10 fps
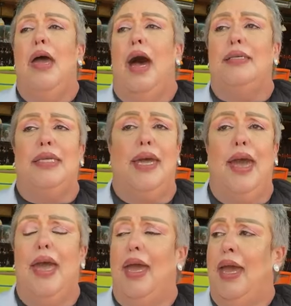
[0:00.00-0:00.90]
Así
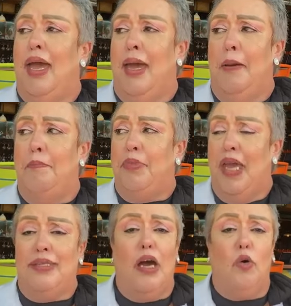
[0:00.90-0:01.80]
que
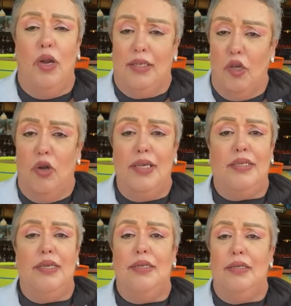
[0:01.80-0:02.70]
estas
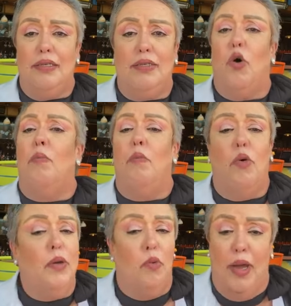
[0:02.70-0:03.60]
conexiones son
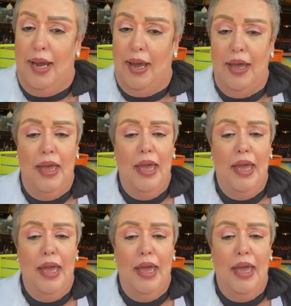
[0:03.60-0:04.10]
muy buenas.